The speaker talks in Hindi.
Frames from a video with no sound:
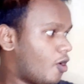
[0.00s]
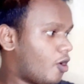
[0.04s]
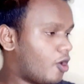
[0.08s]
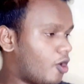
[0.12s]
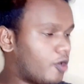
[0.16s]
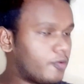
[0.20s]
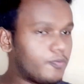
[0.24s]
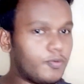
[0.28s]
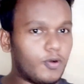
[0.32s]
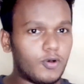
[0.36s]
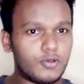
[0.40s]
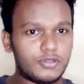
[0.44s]

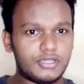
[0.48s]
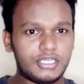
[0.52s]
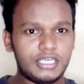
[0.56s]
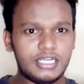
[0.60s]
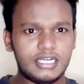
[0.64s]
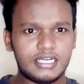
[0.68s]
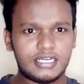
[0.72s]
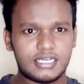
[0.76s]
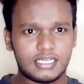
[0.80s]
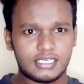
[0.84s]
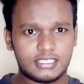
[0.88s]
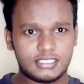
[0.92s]
और बहुत ही
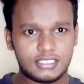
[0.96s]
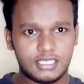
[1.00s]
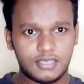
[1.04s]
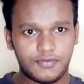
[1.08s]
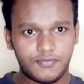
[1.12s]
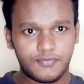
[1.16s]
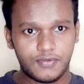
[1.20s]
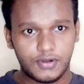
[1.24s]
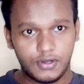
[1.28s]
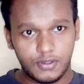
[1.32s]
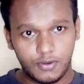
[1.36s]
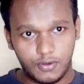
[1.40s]

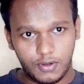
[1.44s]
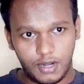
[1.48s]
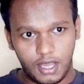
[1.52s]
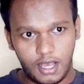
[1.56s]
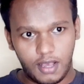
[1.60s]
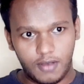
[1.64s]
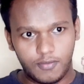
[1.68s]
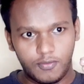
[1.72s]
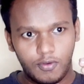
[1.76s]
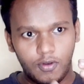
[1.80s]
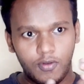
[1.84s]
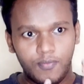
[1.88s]
इंटरेस्टिंग वीडियो
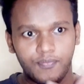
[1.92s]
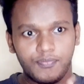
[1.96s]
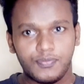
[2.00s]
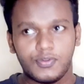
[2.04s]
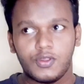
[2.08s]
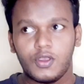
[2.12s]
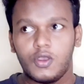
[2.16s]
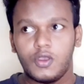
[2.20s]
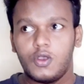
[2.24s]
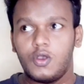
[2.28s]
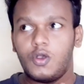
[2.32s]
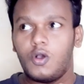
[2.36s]
रहा वो
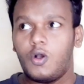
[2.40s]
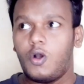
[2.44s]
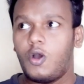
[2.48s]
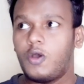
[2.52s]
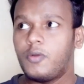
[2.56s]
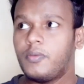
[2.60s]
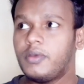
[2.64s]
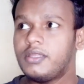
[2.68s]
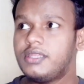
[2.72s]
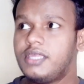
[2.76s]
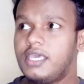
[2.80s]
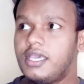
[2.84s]
और
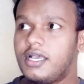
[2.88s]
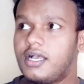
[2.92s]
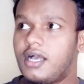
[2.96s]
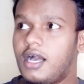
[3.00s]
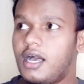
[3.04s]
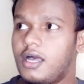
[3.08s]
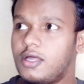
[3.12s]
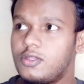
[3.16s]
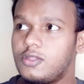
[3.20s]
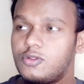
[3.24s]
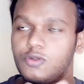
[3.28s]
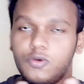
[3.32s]
मैं
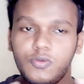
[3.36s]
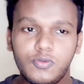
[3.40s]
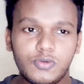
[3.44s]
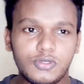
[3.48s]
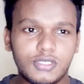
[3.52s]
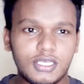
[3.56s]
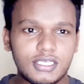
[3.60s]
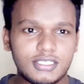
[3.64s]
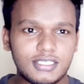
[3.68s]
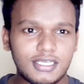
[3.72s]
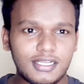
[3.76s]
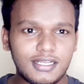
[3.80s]
देखा तो
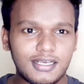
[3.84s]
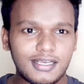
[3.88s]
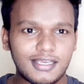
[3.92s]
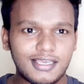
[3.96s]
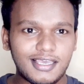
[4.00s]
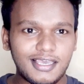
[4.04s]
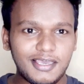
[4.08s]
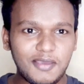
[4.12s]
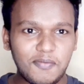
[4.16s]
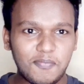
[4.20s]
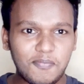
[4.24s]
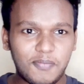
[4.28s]
मुझे ऐसा लगा
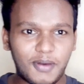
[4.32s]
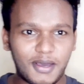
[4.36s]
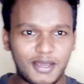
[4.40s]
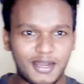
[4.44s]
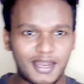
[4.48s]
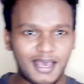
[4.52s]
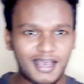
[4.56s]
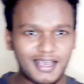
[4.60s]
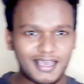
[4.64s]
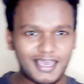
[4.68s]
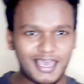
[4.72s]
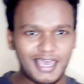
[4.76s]
कि ये
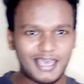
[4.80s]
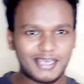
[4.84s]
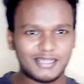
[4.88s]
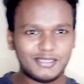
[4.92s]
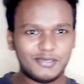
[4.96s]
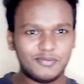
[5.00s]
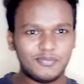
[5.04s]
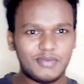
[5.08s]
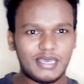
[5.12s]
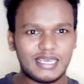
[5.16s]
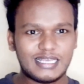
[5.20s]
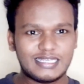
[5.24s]
बना क्या
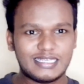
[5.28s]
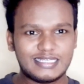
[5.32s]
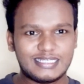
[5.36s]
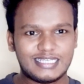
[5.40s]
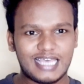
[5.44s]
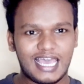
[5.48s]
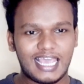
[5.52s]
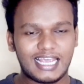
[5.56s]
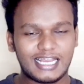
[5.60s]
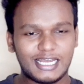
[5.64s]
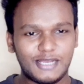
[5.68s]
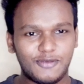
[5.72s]
एकदम
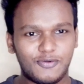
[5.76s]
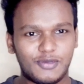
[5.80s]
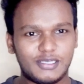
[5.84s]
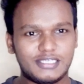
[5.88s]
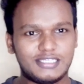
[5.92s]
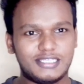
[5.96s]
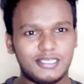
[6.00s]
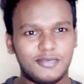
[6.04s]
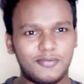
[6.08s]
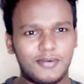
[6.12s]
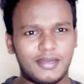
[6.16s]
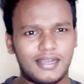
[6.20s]
एग्जैक्टली
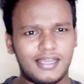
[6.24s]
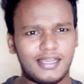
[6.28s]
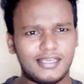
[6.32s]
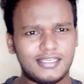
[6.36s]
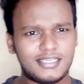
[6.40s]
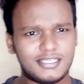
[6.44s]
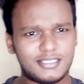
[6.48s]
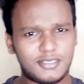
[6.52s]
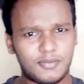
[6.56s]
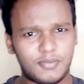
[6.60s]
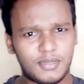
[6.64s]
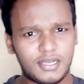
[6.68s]
वैसे ही बना
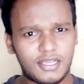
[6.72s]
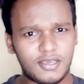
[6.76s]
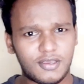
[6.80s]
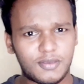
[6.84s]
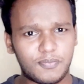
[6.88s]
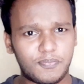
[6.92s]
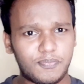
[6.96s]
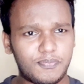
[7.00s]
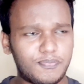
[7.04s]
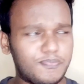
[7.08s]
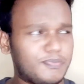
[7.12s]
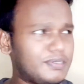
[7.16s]
जैसे मैंने
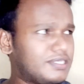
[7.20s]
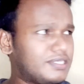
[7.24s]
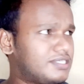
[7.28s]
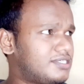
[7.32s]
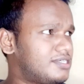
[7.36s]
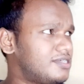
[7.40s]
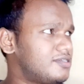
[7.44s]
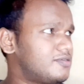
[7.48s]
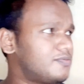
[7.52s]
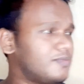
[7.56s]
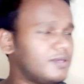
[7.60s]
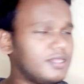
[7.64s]

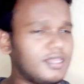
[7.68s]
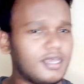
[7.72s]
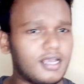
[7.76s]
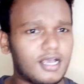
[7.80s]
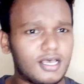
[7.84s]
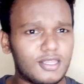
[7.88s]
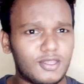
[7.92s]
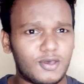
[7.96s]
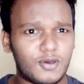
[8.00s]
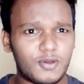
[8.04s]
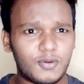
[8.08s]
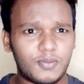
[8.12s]
पिक्चर्स में
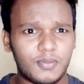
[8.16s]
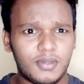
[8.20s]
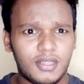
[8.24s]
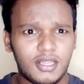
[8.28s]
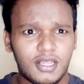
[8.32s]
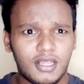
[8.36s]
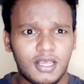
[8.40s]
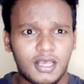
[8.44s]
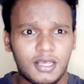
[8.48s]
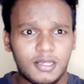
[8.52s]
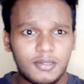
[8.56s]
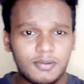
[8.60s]
देखा था और
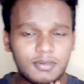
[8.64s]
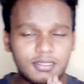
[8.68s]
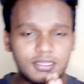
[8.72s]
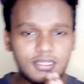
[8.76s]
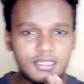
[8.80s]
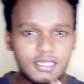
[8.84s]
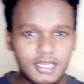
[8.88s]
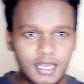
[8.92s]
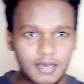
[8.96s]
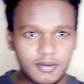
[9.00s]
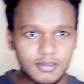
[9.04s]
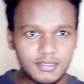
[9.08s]
तो
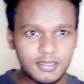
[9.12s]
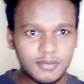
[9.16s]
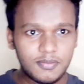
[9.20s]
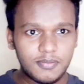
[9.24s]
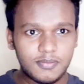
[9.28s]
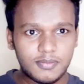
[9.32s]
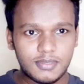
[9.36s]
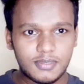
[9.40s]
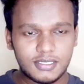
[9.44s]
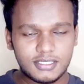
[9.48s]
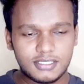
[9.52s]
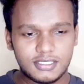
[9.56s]
इतना
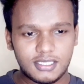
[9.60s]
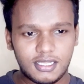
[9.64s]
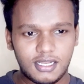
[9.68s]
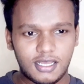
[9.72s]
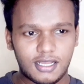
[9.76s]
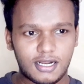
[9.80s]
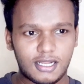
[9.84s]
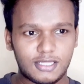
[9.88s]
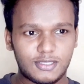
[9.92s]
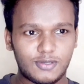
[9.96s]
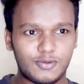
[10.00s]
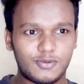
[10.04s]
मतलब मस्त
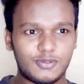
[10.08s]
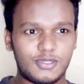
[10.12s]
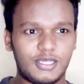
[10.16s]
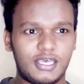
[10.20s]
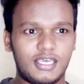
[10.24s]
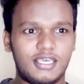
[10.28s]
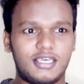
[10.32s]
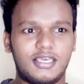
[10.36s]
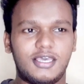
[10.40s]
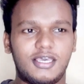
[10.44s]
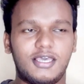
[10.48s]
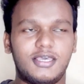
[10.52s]
लग रहा था वो
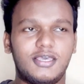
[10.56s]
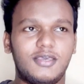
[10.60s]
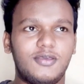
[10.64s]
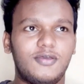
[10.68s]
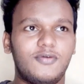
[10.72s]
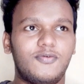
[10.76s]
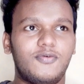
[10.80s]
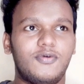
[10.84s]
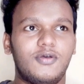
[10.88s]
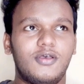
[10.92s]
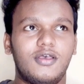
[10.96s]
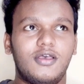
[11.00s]
देख के कि
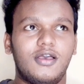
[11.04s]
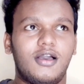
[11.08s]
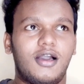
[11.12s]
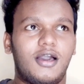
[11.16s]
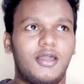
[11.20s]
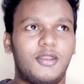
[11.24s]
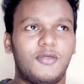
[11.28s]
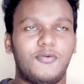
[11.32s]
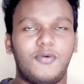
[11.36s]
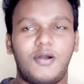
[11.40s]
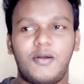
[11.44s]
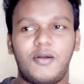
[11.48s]

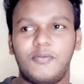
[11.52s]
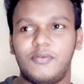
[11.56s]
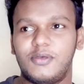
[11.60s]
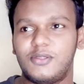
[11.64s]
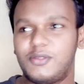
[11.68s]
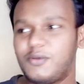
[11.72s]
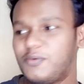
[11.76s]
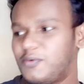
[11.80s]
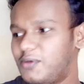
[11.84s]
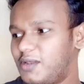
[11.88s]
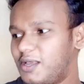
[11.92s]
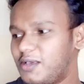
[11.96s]
अरे वाह मैं
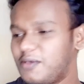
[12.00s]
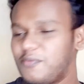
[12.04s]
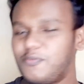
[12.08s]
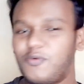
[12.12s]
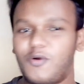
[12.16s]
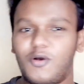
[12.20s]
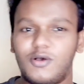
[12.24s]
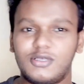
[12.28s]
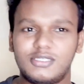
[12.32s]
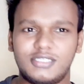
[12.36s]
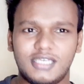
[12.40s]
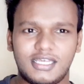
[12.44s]
तो बोला कि
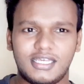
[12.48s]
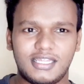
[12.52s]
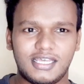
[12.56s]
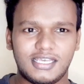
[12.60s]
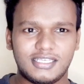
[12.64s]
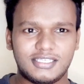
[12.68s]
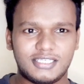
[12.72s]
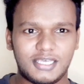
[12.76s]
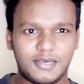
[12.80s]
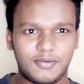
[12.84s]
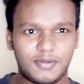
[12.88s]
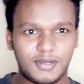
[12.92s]
बहुत ज़्यादा
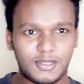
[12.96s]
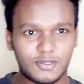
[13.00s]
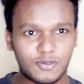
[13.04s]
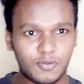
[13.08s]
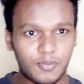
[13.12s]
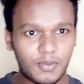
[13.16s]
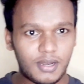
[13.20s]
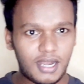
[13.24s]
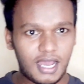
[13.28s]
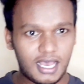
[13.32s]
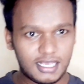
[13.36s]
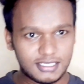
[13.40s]
अच्छा बना तो
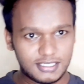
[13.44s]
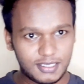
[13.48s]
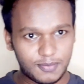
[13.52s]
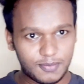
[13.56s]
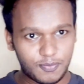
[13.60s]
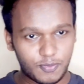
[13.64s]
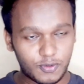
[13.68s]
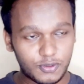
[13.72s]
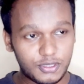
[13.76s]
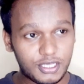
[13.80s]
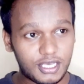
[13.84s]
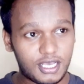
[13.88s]
मैं लास्ट
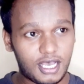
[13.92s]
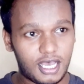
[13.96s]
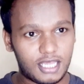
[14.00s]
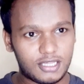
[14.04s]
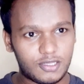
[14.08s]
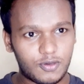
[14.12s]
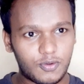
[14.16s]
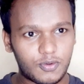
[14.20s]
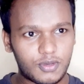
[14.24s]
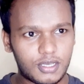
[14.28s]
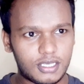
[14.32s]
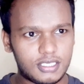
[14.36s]
आपको
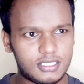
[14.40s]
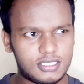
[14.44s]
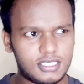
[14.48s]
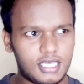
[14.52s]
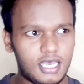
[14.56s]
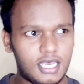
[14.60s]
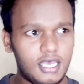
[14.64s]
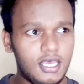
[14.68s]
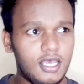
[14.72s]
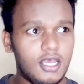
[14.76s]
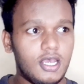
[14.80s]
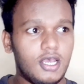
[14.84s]
दिखाता हूँ कैसा
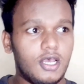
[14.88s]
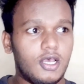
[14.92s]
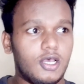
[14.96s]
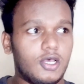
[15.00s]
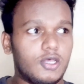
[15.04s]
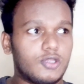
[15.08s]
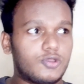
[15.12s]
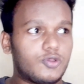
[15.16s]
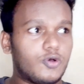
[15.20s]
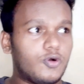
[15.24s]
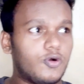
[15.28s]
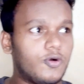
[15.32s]
है
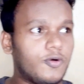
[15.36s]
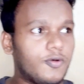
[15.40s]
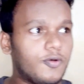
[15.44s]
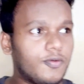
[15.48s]
तो